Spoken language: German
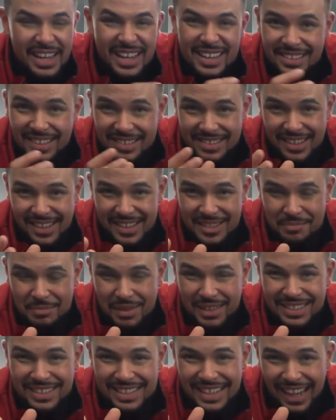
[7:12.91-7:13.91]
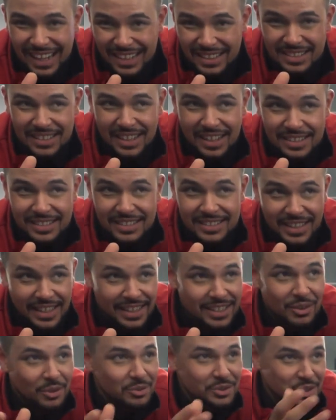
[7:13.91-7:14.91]
Das heißt, man kann gar nicht
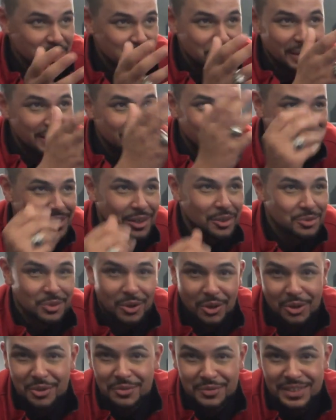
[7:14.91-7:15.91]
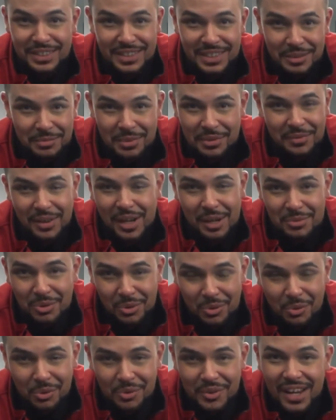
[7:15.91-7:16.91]
enger, und jetzt springt das Auto auch auf die liebe Farbe
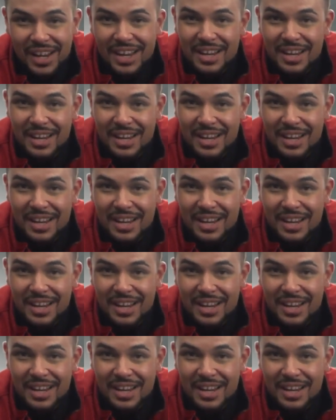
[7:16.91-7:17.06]
Rot,